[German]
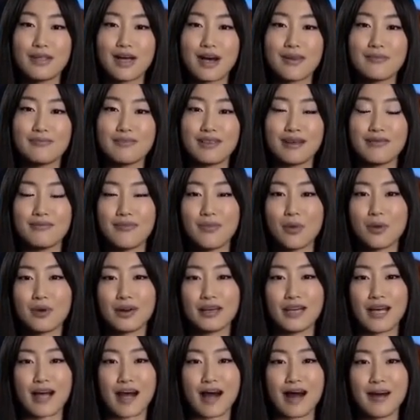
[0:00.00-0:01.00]
Auf der
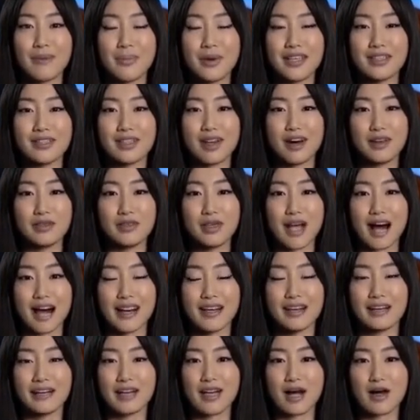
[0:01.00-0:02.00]
Folie habe ich euch
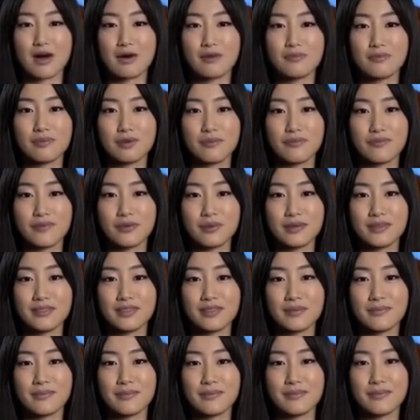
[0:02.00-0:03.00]
einige
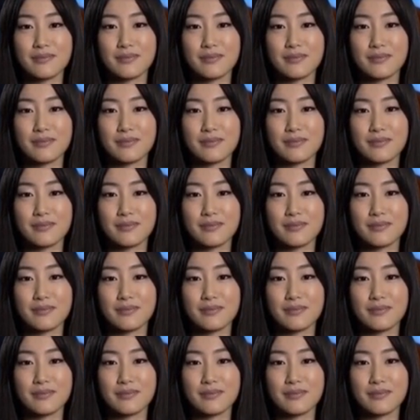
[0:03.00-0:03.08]
aufgeführt.